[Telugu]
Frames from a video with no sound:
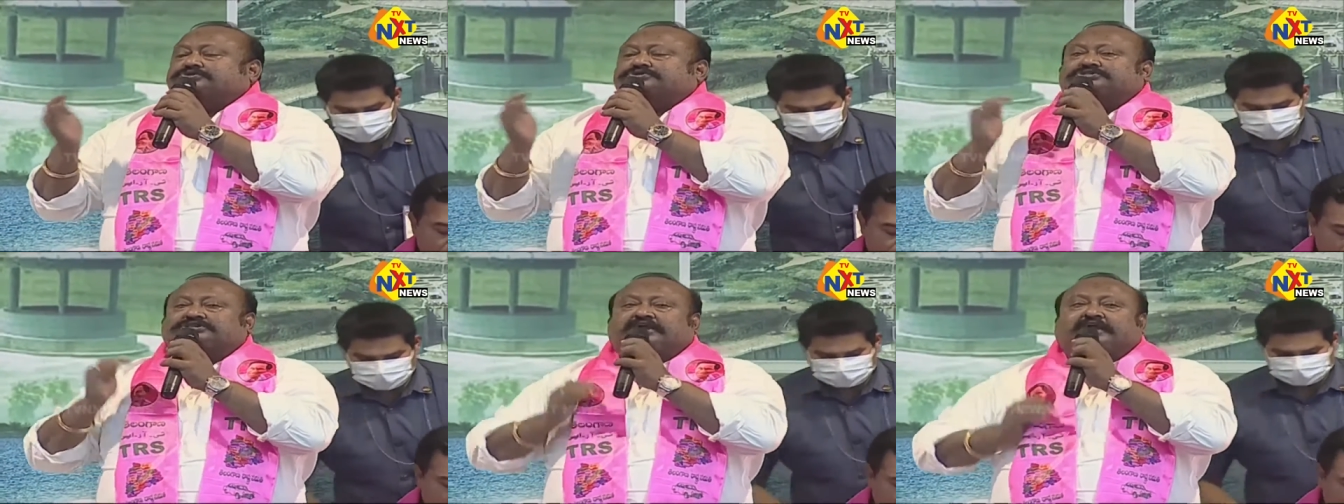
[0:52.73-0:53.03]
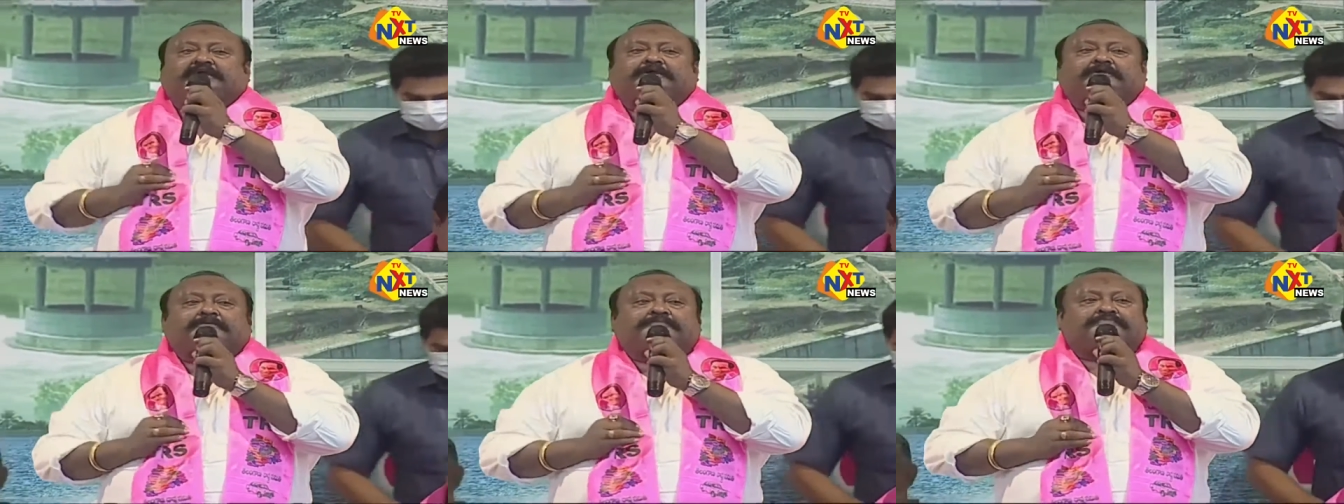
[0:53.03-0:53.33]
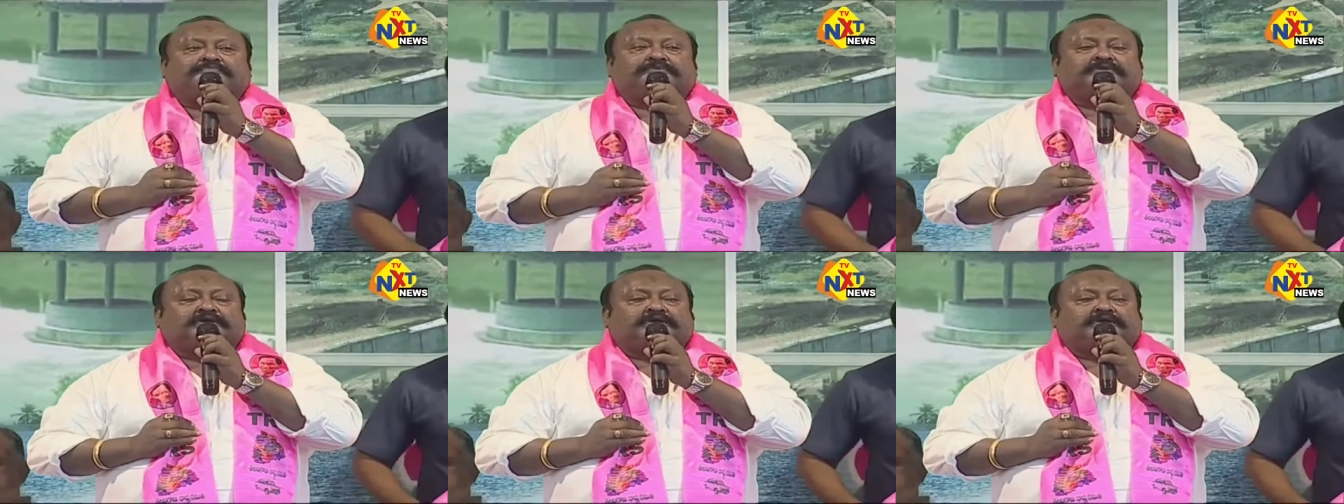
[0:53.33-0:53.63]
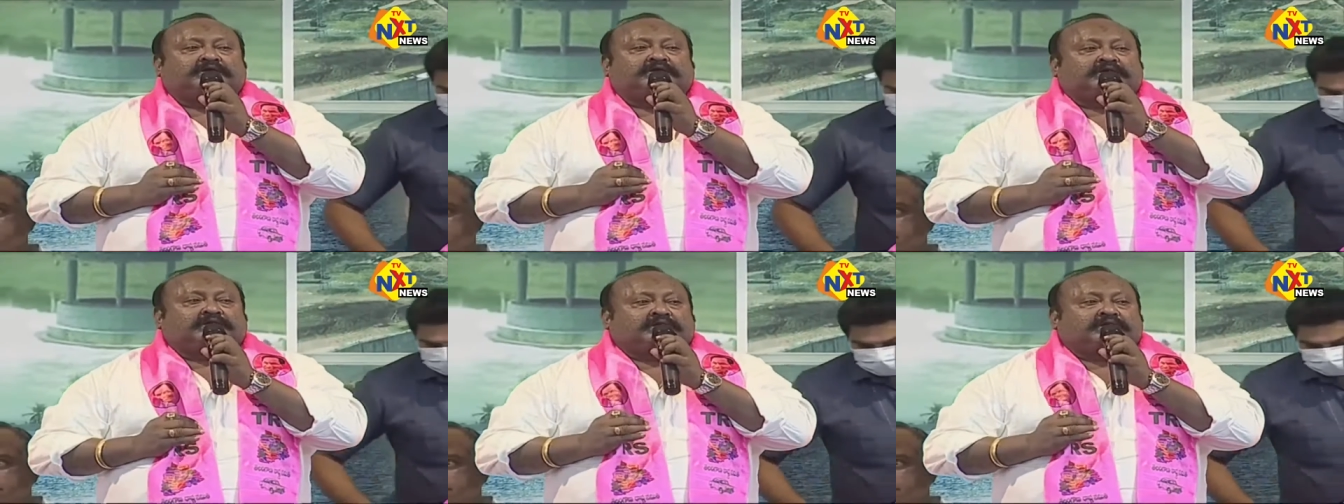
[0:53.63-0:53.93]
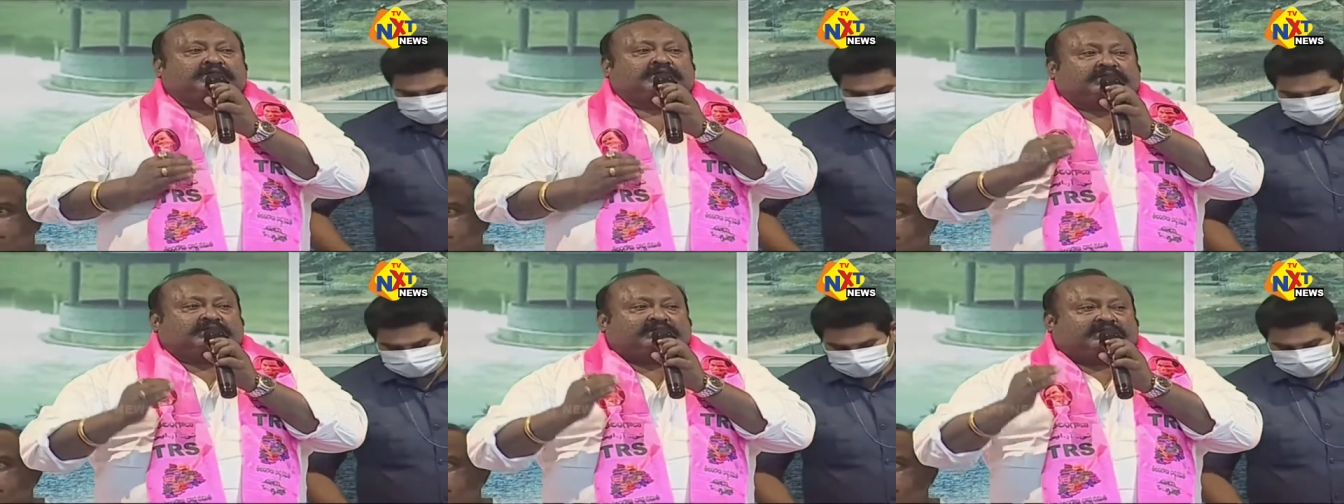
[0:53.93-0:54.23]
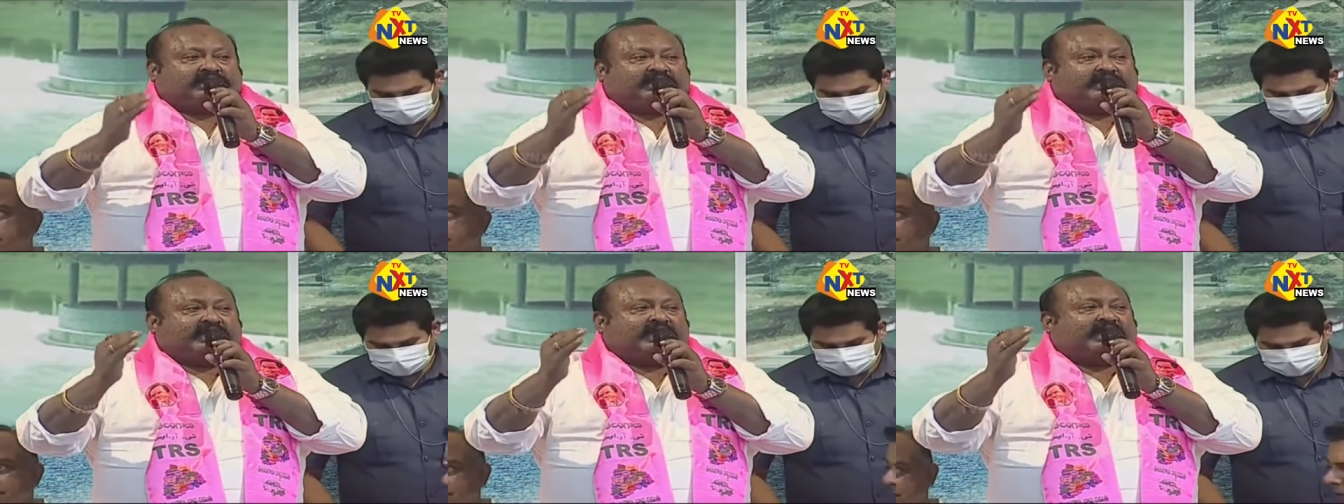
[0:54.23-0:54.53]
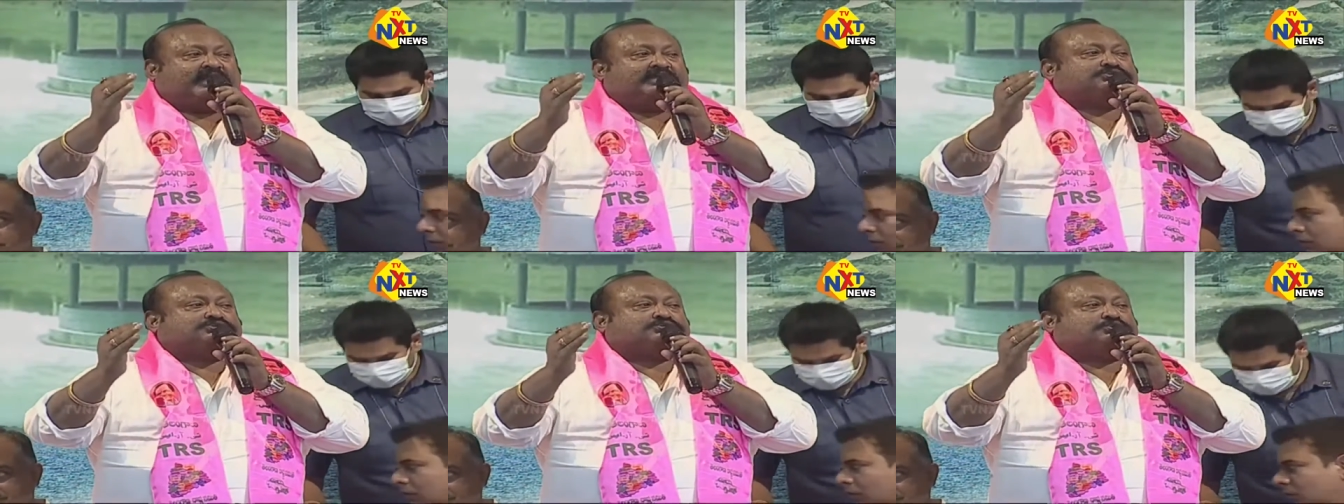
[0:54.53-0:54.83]
నుంచి
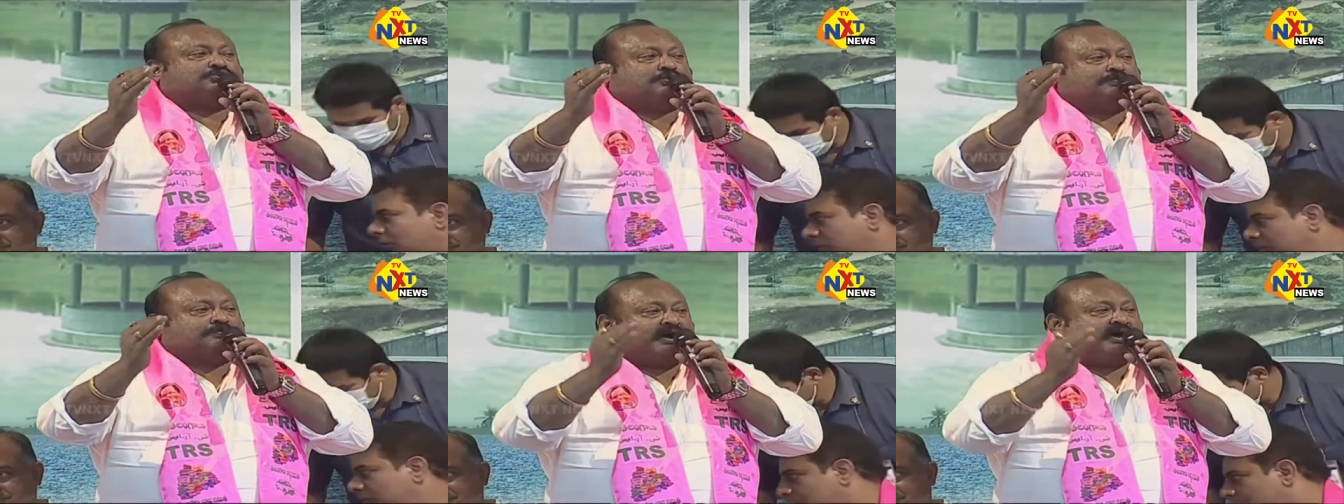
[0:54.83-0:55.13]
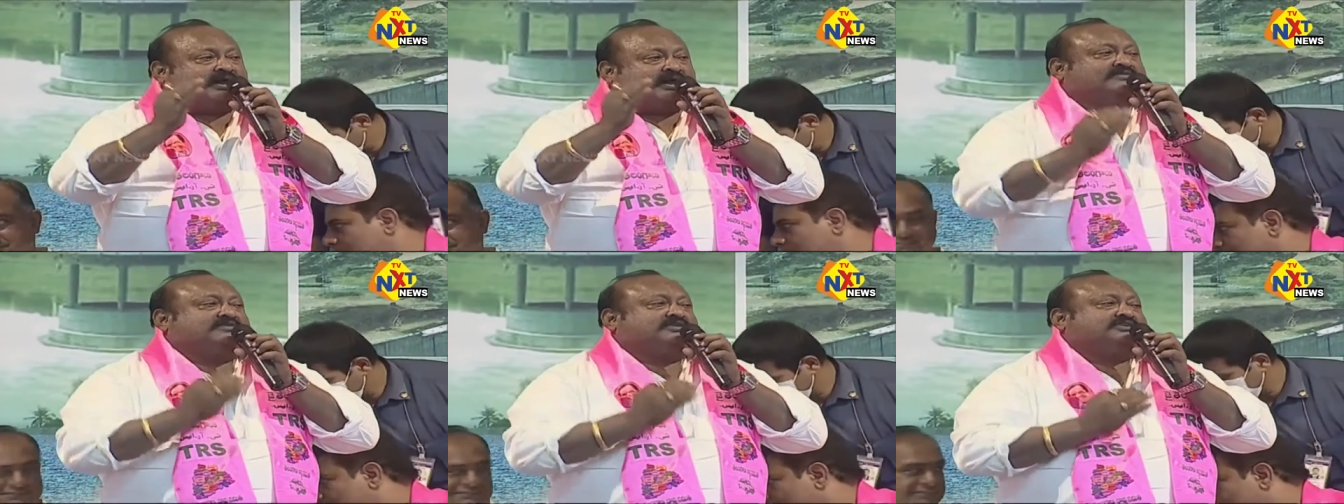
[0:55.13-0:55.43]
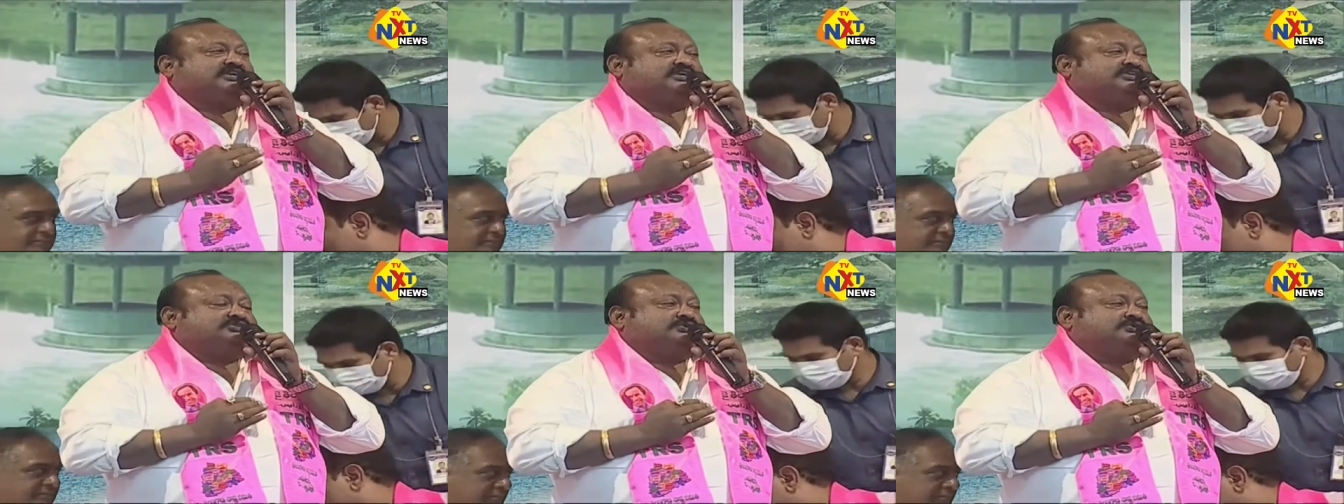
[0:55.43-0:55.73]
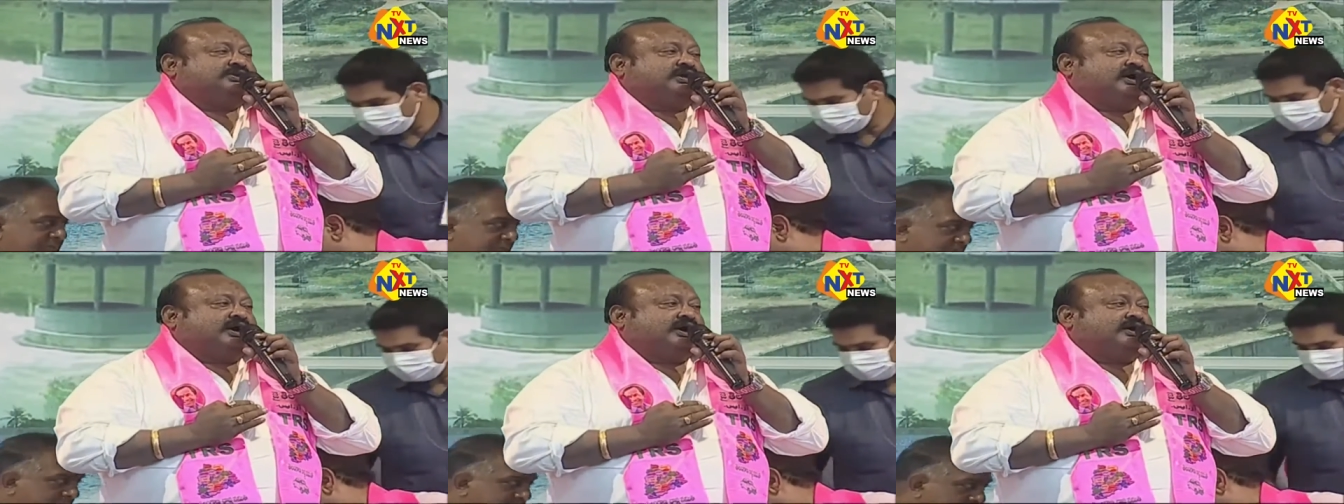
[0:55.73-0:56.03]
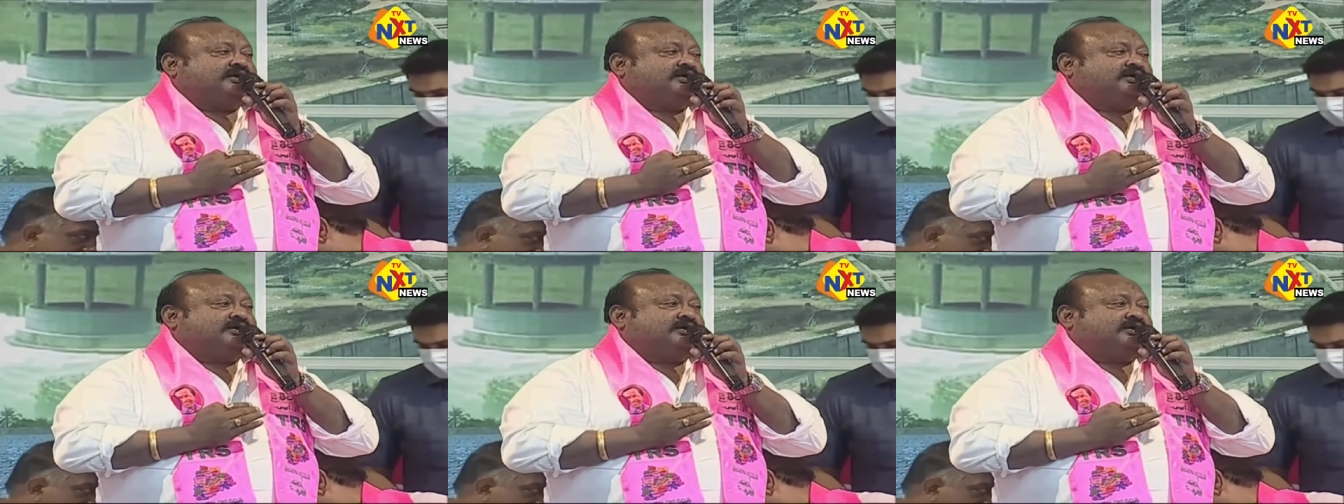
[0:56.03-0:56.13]
టీఆర్ఎస్ కుటుంబానికి వచ్చేస్తున్న